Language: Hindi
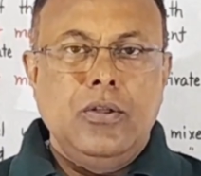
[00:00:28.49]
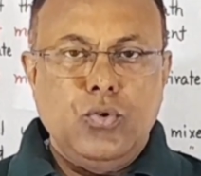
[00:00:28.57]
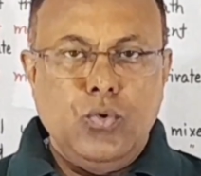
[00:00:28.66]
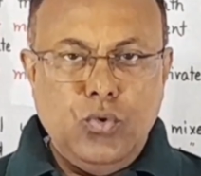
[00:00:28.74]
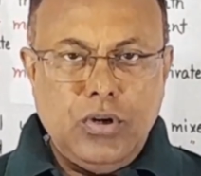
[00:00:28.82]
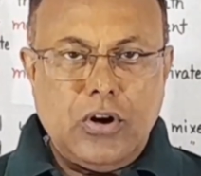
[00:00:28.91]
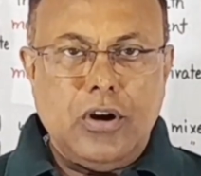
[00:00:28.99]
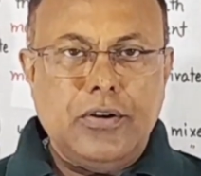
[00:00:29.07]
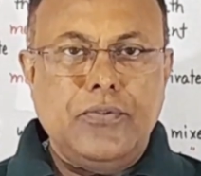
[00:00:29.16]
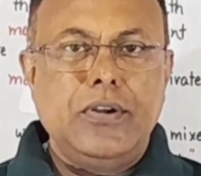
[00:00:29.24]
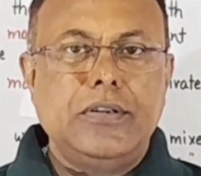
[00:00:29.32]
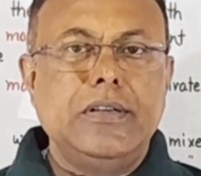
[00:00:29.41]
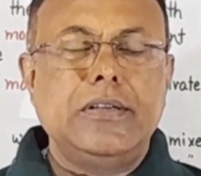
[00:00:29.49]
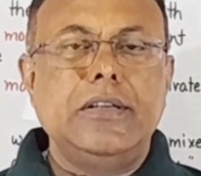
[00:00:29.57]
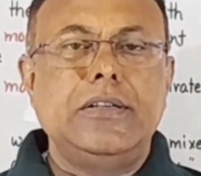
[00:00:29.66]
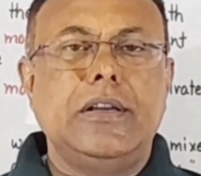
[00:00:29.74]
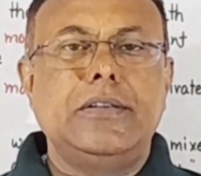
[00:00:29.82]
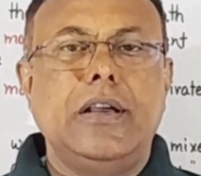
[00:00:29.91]
तो उन कॉन्ट्रोवर्सीज की
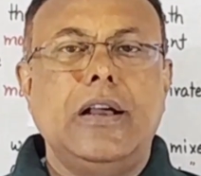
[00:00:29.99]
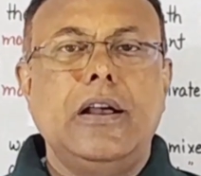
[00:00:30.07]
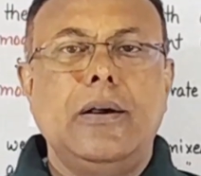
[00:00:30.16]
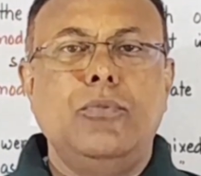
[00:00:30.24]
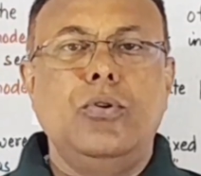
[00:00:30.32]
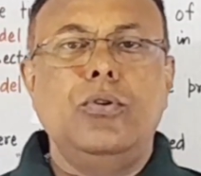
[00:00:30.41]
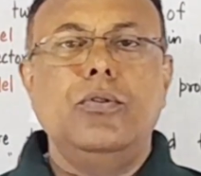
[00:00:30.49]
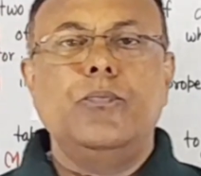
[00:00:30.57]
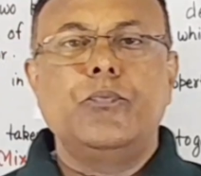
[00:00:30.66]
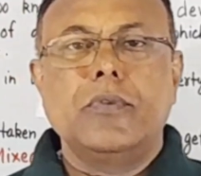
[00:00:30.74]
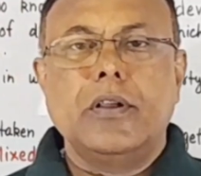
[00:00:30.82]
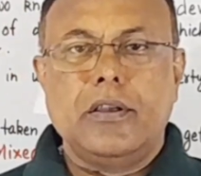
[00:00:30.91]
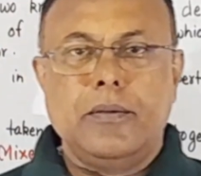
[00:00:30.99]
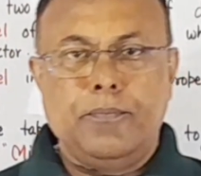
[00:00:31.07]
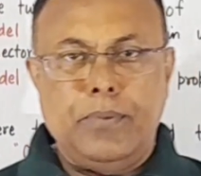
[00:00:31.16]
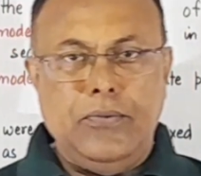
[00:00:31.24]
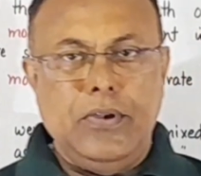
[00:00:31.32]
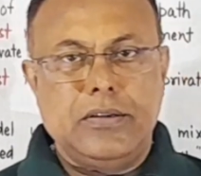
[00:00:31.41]
चर्चा हम लोग
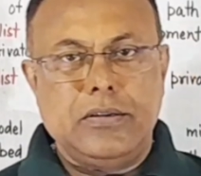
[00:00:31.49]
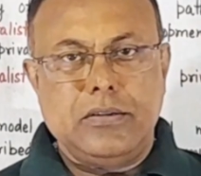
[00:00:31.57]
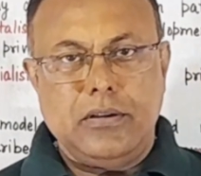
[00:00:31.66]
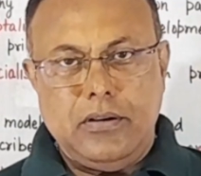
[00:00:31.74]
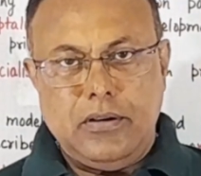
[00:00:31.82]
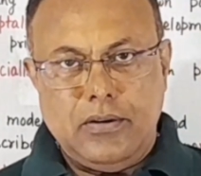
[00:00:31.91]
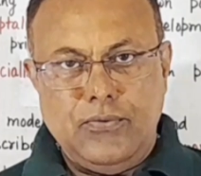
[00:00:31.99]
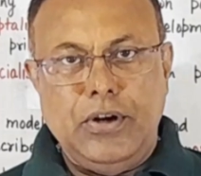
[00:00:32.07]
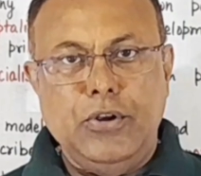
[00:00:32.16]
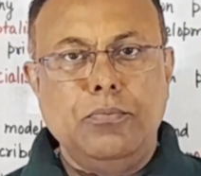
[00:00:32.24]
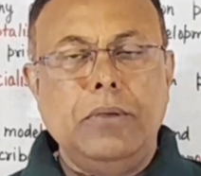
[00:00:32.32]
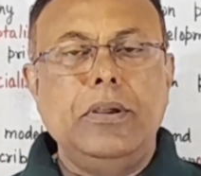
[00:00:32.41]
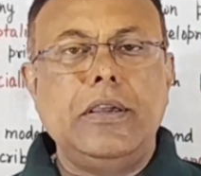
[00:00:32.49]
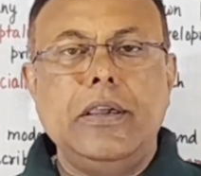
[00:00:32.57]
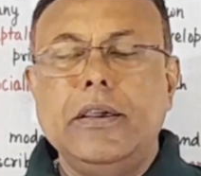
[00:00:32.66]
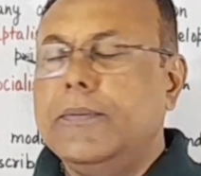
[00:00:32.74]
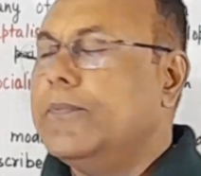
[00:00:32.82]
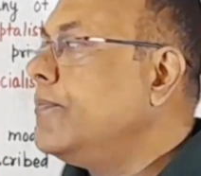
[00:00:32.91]
प्रीवियस वीडियो में भी किए